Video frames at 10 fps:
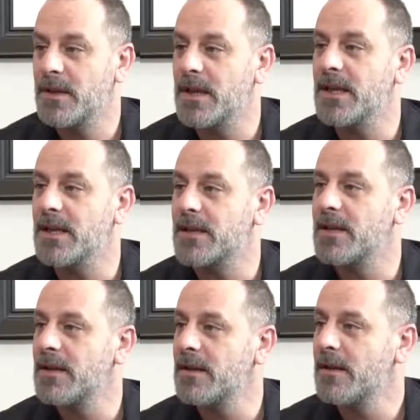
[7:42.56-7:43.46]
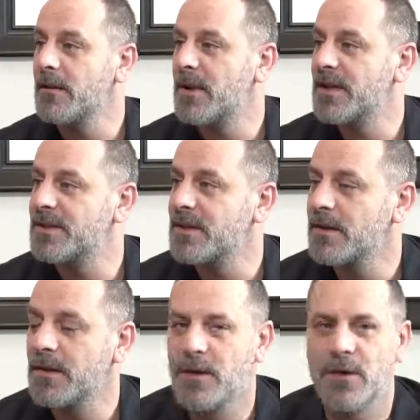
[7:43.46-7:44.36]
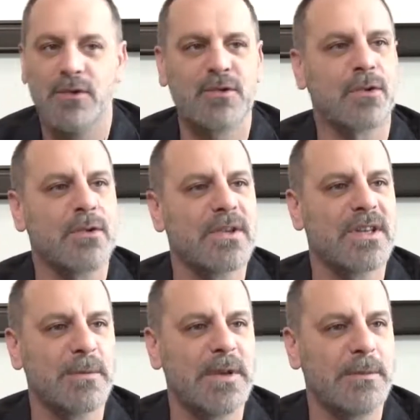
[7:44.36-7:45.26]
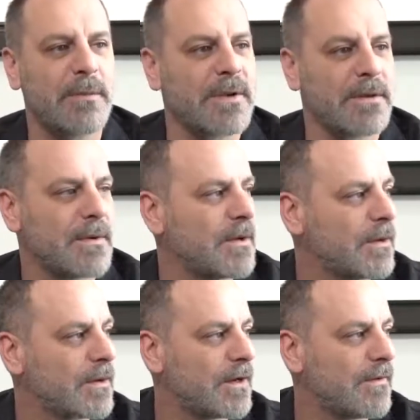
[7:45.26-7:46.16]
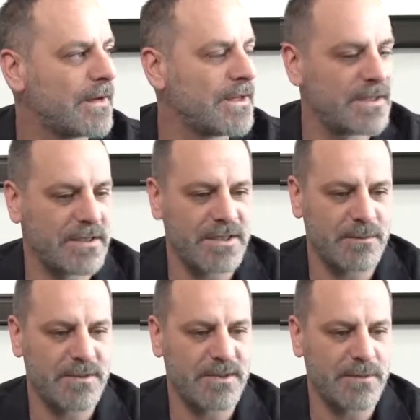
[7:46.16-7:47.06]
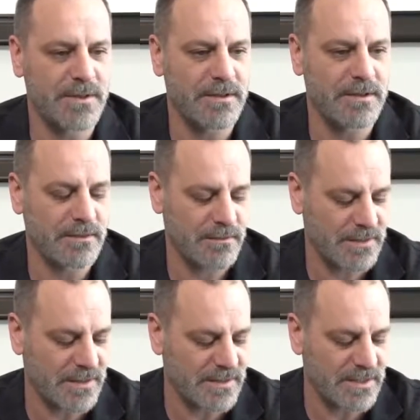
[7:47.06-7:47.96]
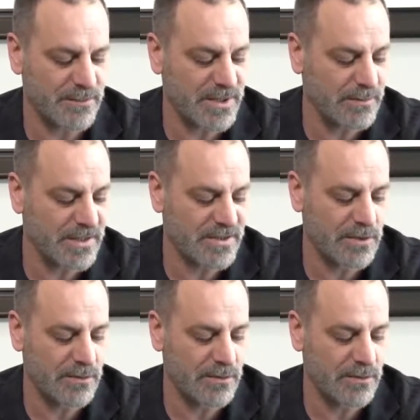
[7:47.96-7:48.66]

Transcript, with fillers: ile ilgili bence sorun da demeyeyim ama kafa işleyiş biçimleri, yazılımları başka